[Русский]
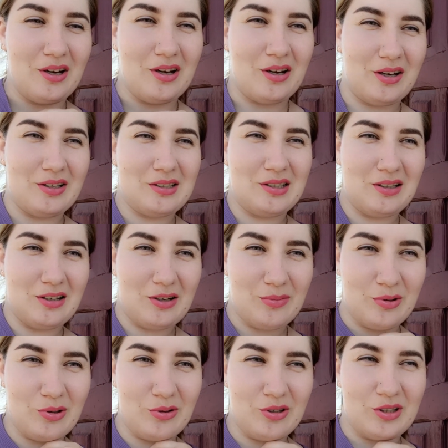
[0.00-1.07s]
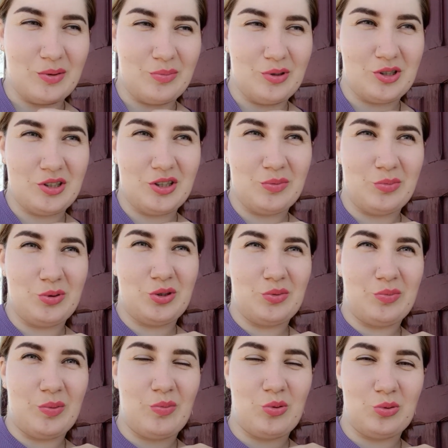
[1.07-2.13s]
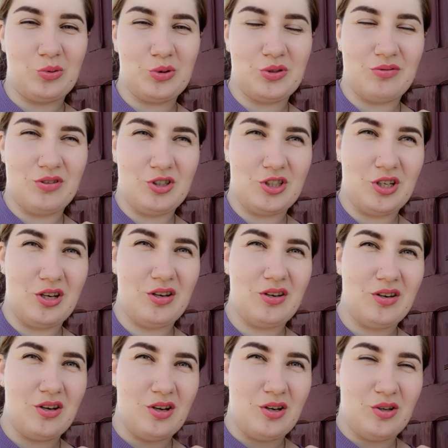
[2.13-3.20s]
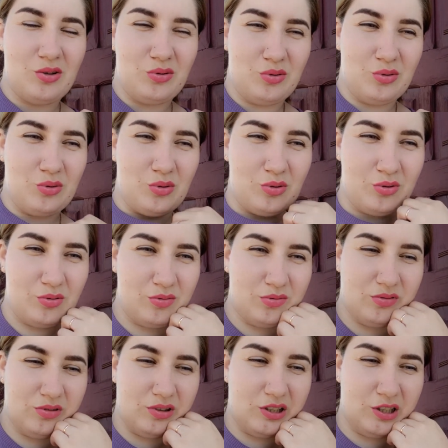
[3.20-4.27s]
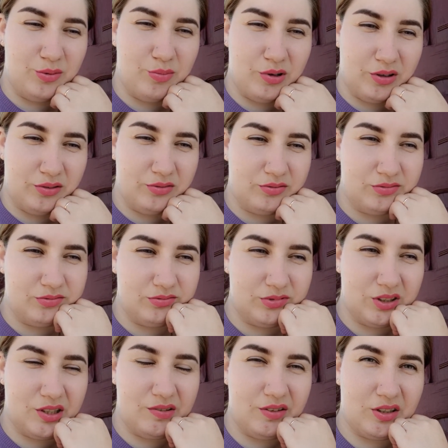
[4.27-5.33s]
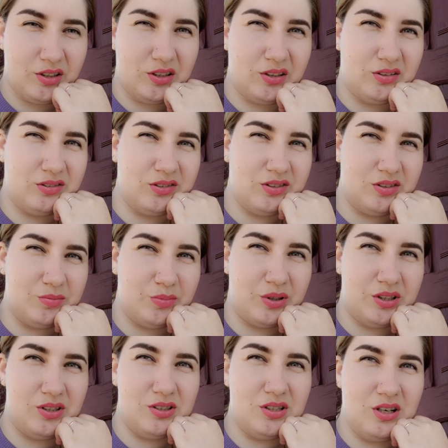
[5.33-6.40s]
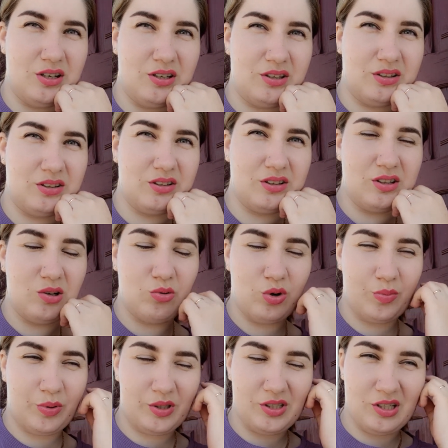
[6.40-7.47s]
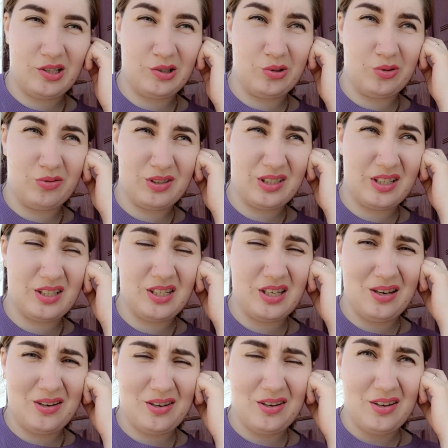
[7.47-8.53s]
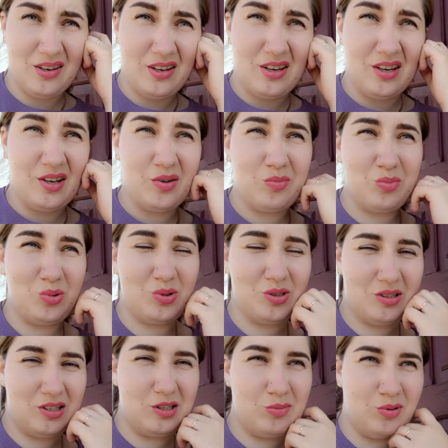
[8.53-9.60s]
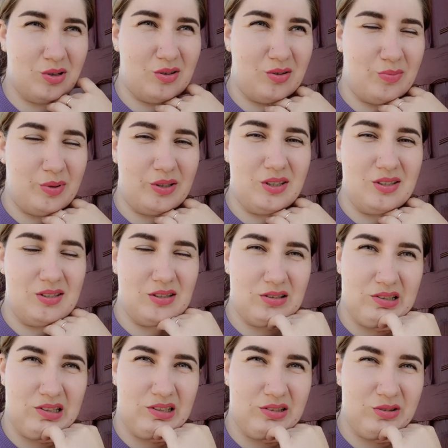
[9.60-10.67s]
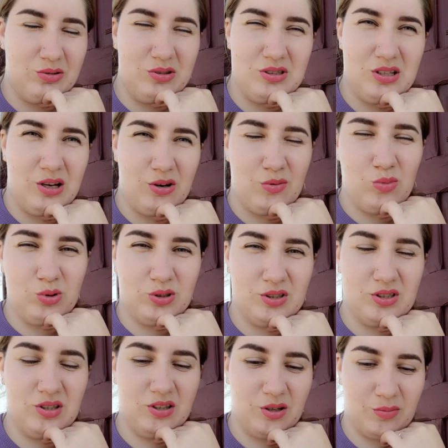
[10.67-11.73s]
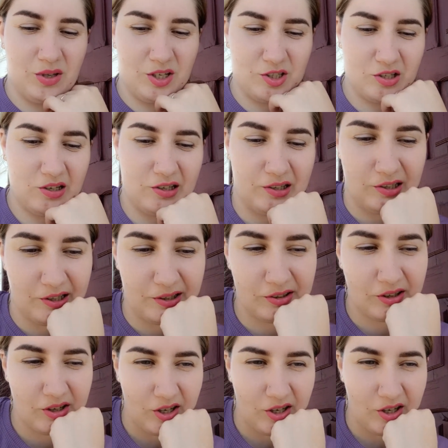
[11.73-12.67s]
А если Крама Лёля напишет, допустим, по поводу свечей, то либо, наверное, понедельник, ой, понедельник, говорю, воскресенье будет, либо понедельник. Ну, не знаю, работать они там начали или нет